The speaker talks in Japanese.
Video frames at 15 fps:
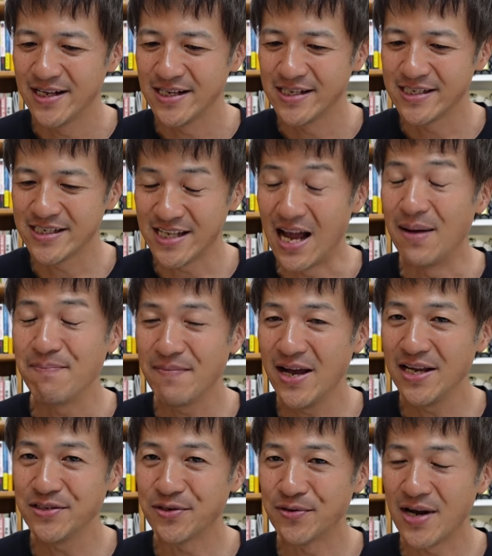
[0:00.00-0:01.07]
3
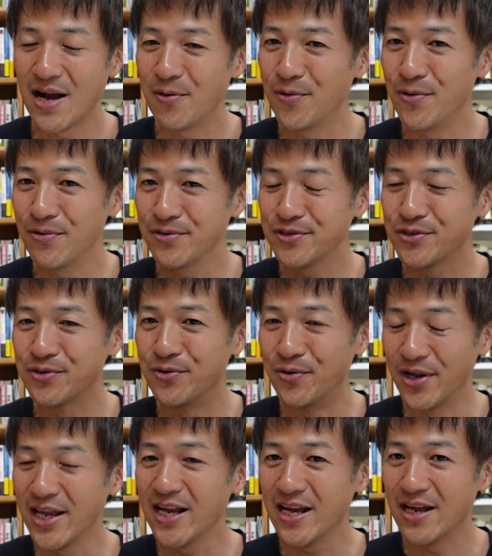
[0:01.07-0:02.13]
倍以上、過去45
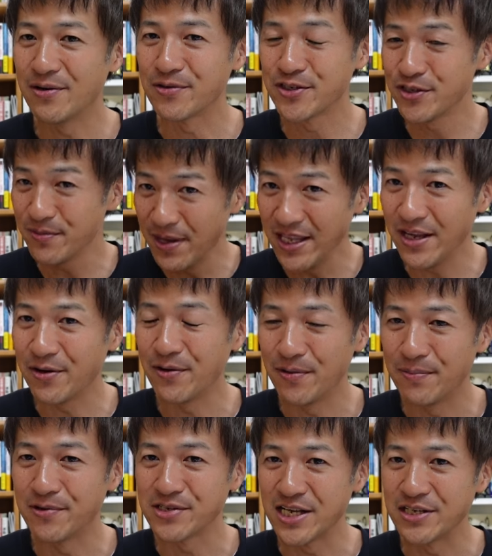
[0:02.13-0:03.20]
年間の全ての予
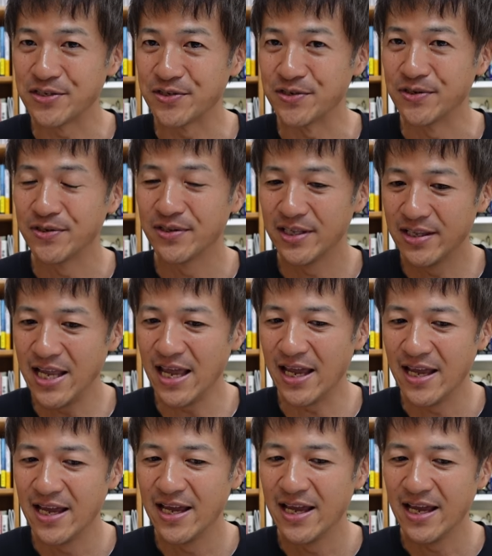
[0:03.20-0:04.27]
防接種
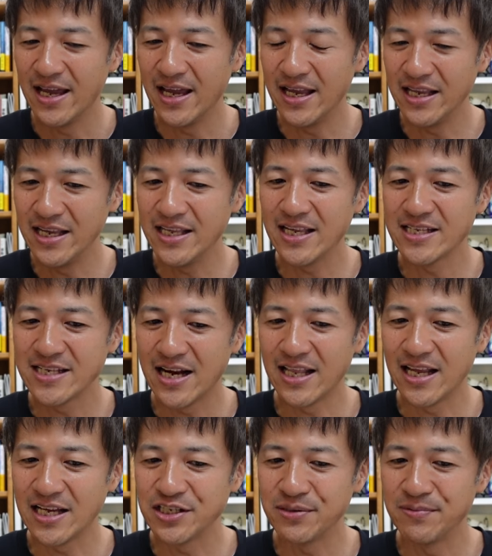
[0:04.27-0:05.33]
で、認定され
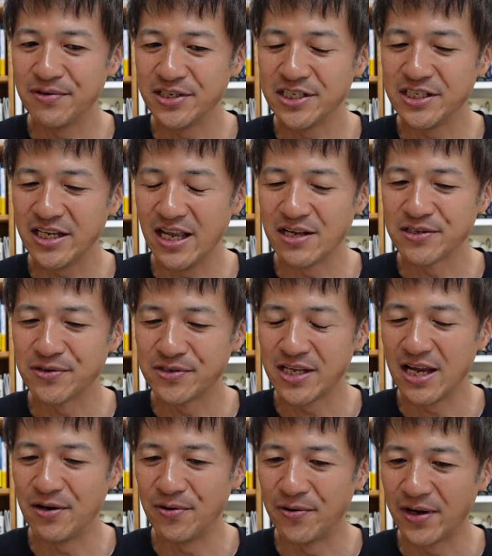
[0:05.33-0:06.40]
た死亡一時金や総
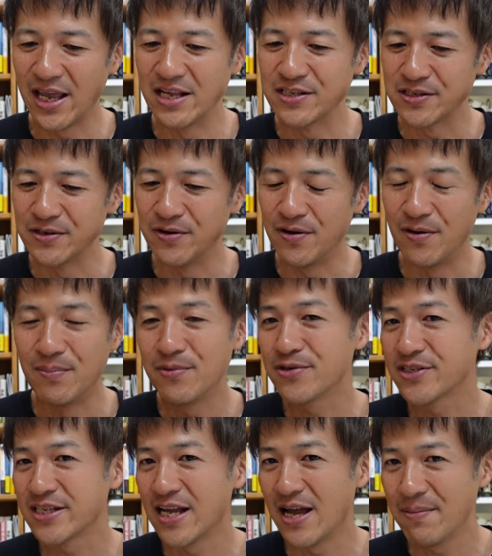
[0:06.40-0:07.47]
裁量の件数のもう
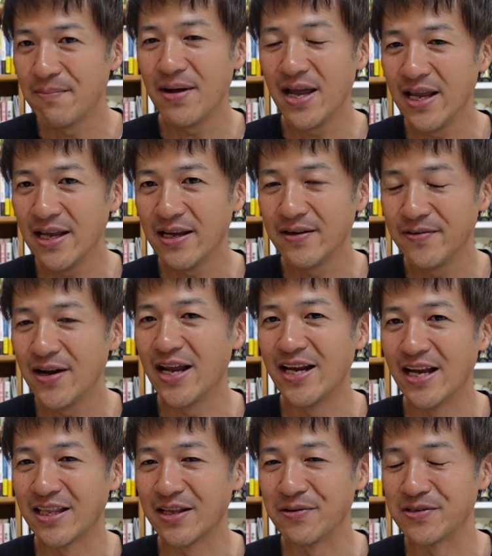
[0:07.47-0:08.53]
3倍ぐらいに
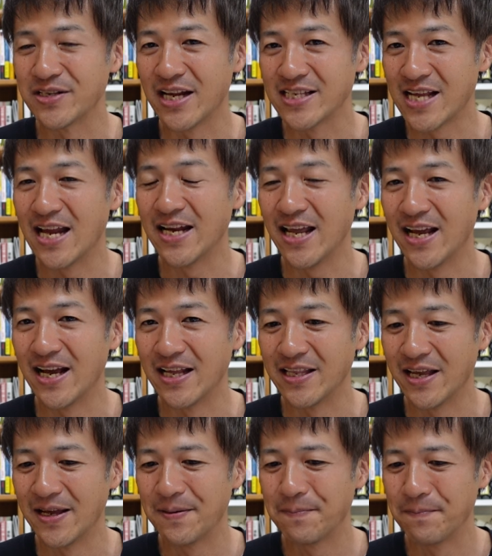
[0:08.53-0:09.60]
なってるんですよね、3年間で。